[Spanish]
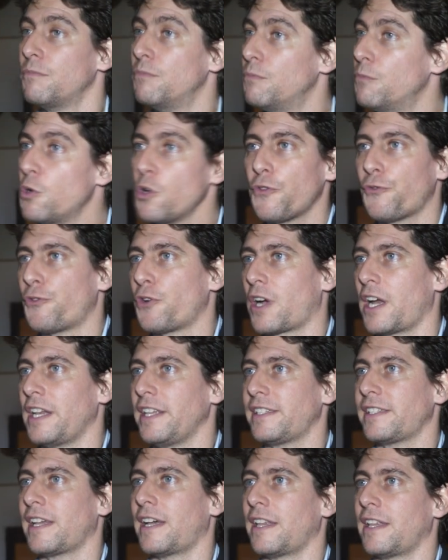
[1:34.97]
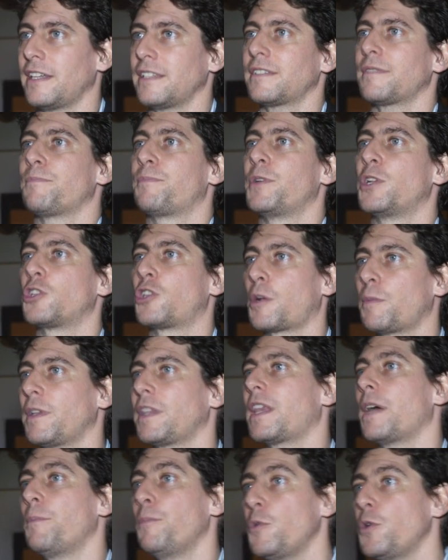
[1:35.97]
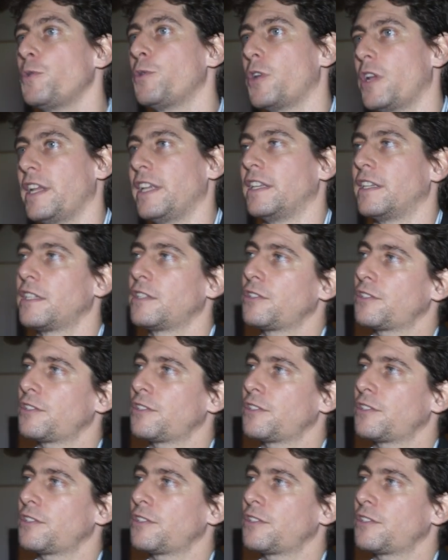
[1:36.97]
muy focalizadas, pero tormentas muy violentas.